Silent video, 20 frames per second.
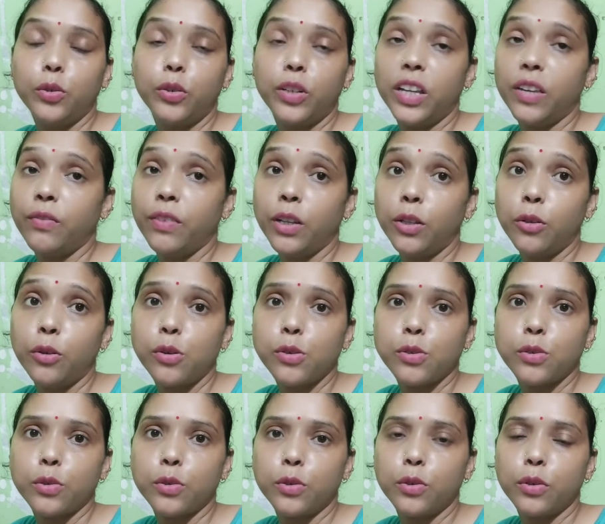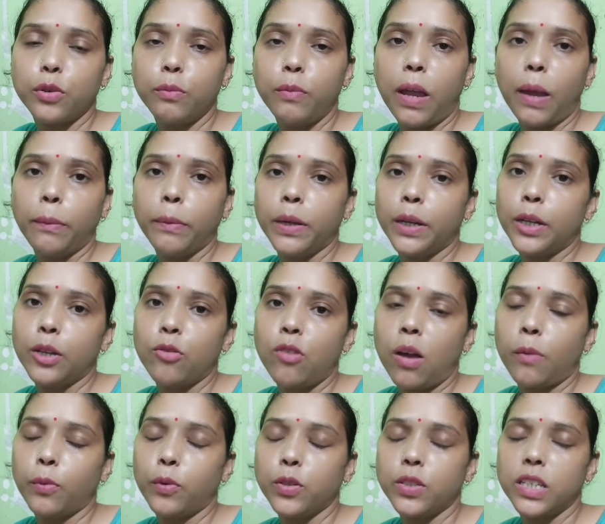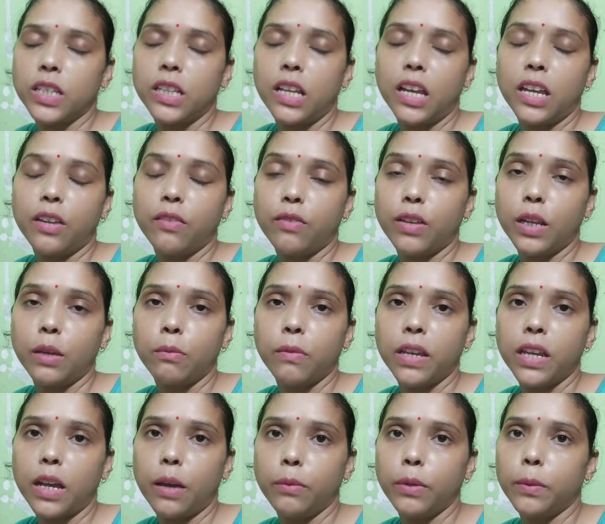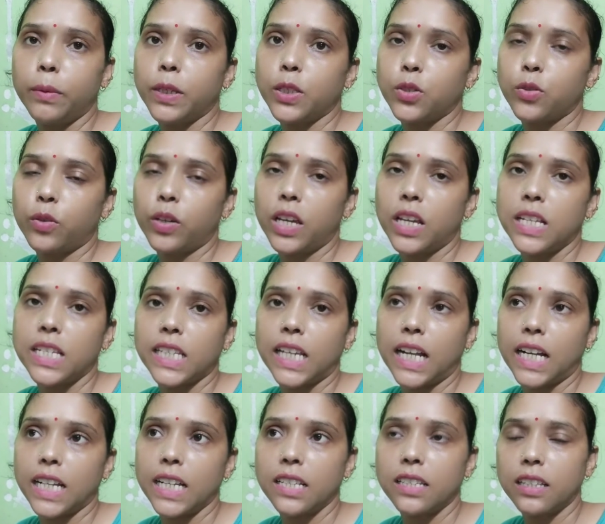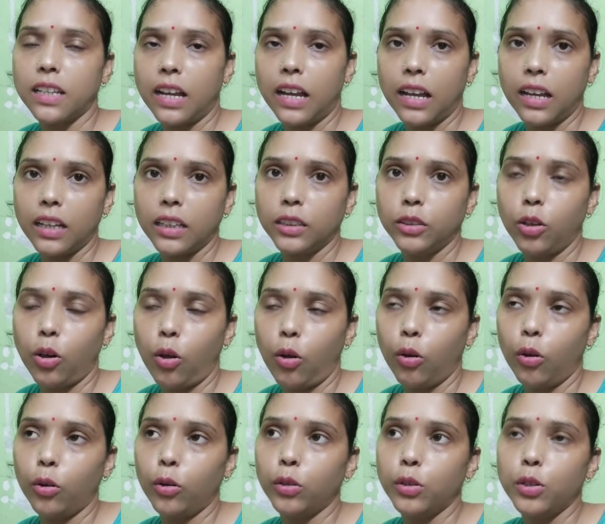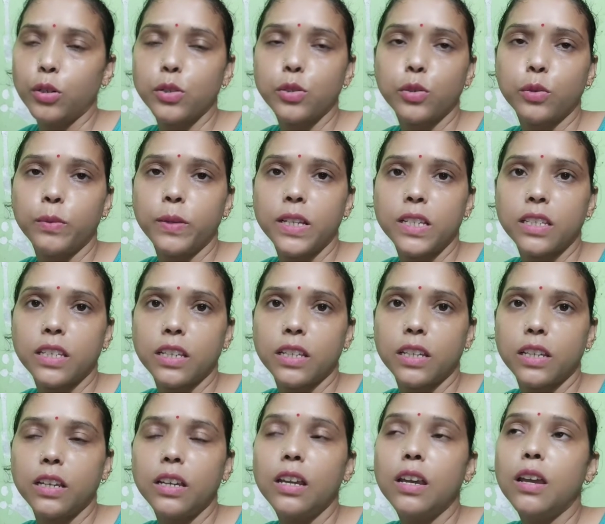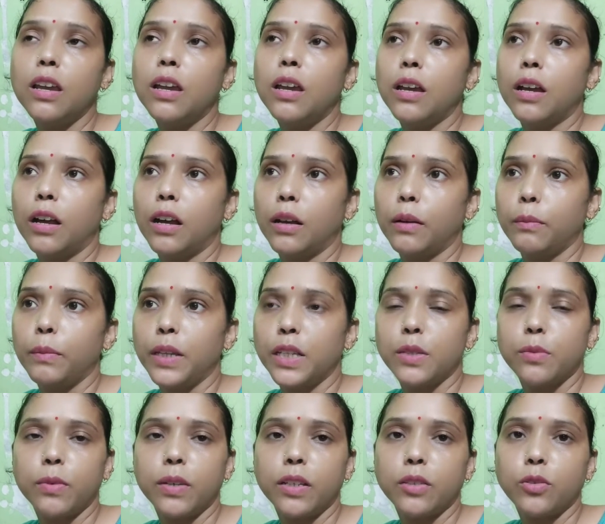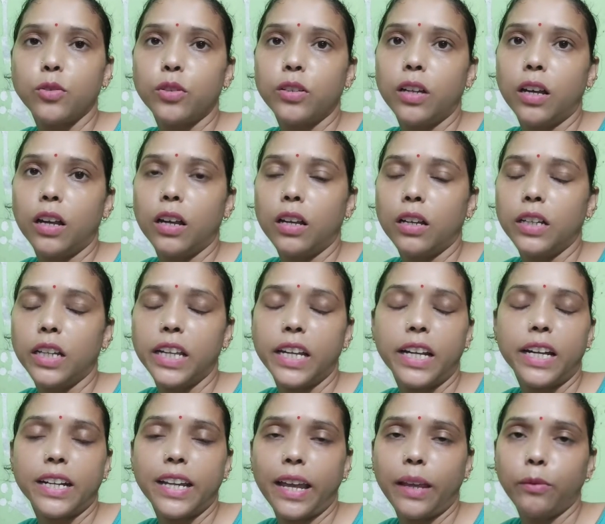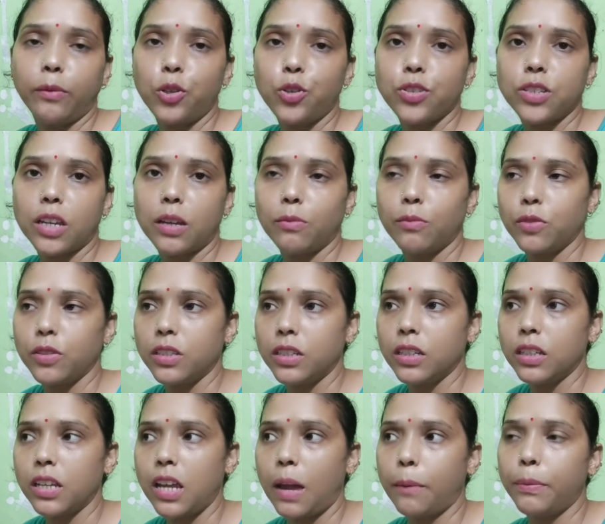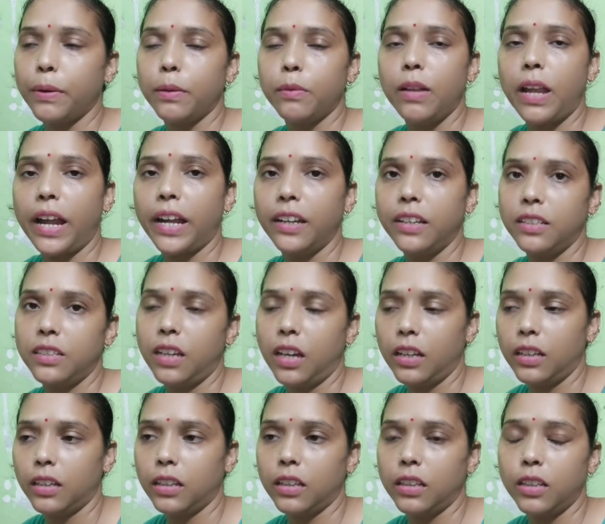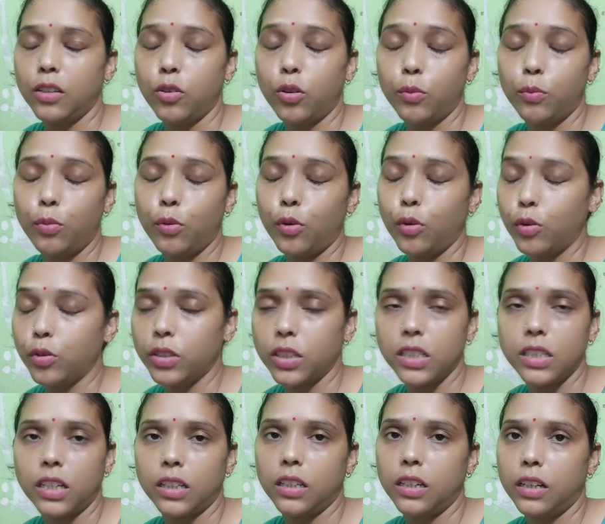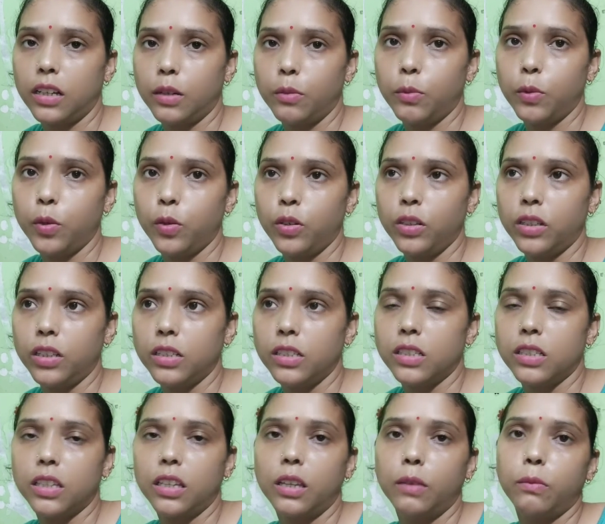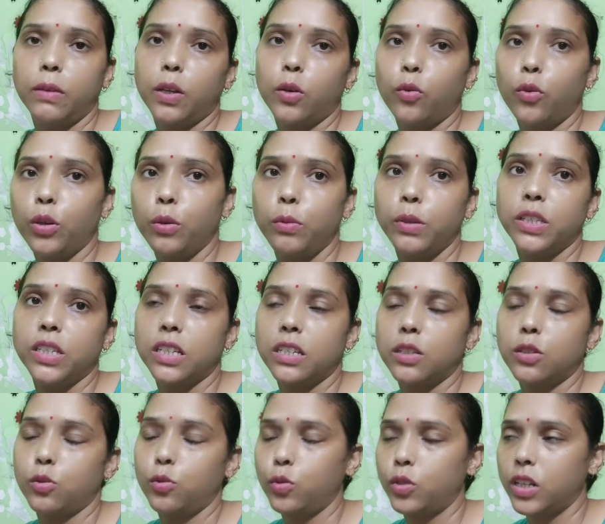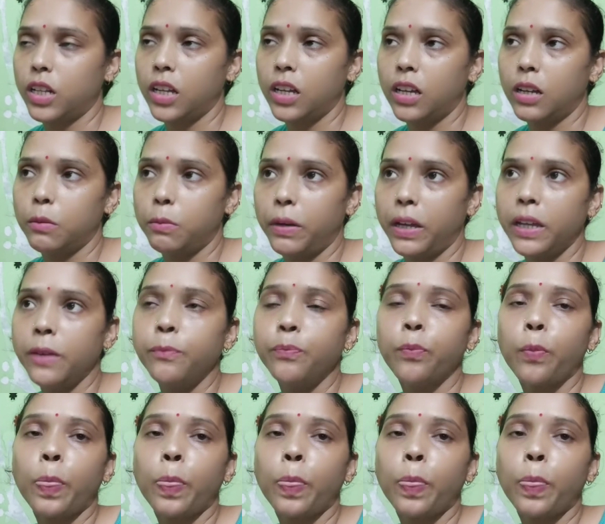गुड इवनिंग दोस्तों मैं मिल रही हूँ आपको सीधा इवनिंग में अभी बज चुके हैं साढ़े सात और सुबह से बीच में जो डे का टाइम था उस टाइम मुझे यहाँ पे लाइट जा रखी थी और बहुत ही ज़्यादा गर्मी हो रही थी जिससे कि मैं कोई भी चीज़ शूट नहीं कर पाई